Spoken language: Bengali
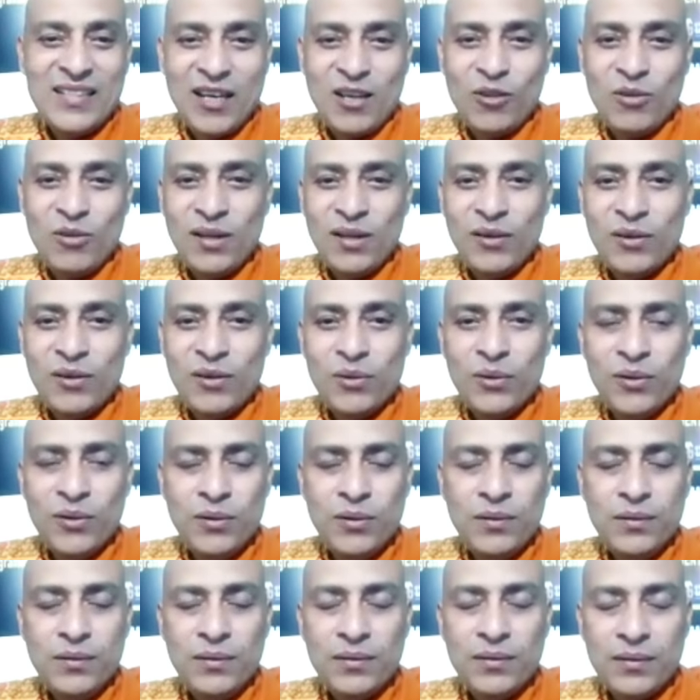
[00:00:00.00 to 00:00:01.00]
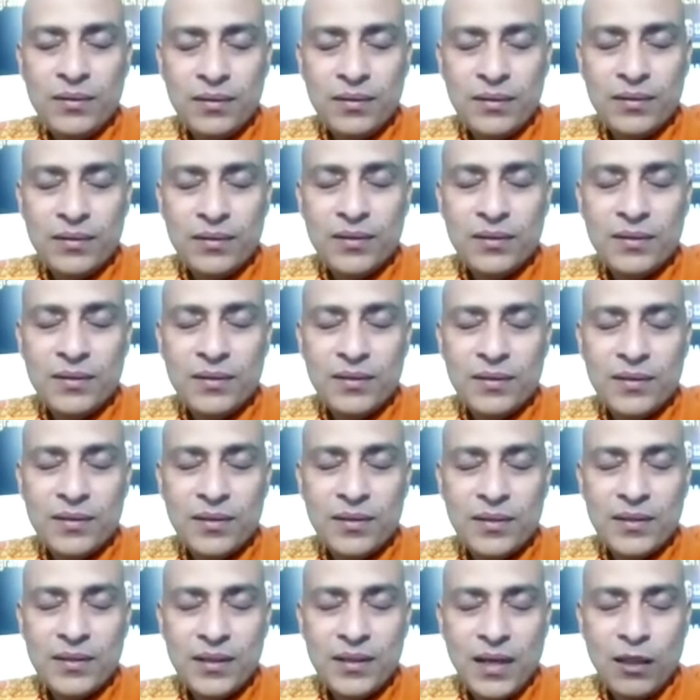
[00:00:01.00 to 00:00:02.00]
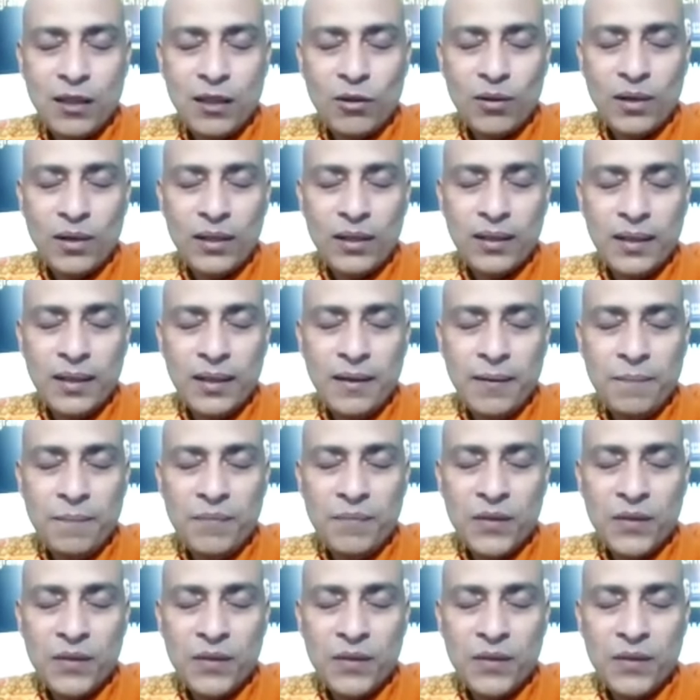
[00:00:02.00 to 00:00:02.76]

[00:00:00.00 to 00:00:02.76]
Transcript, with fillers: সাধনা করুন সাধনাতে